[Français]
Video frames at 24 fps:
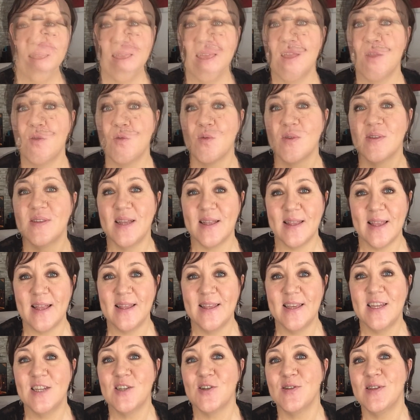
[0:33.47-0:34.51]
Et donc cette
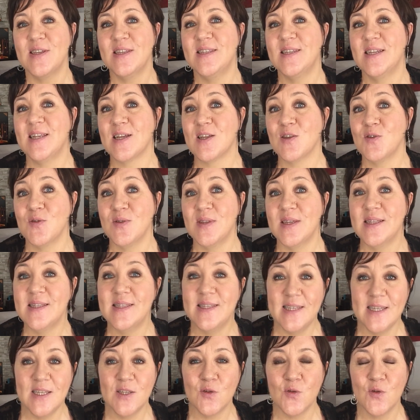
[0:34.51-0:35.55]
année, j'en ai sélectionné
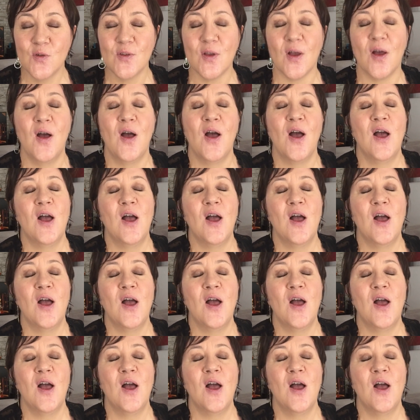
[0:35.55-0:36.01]
10 autres.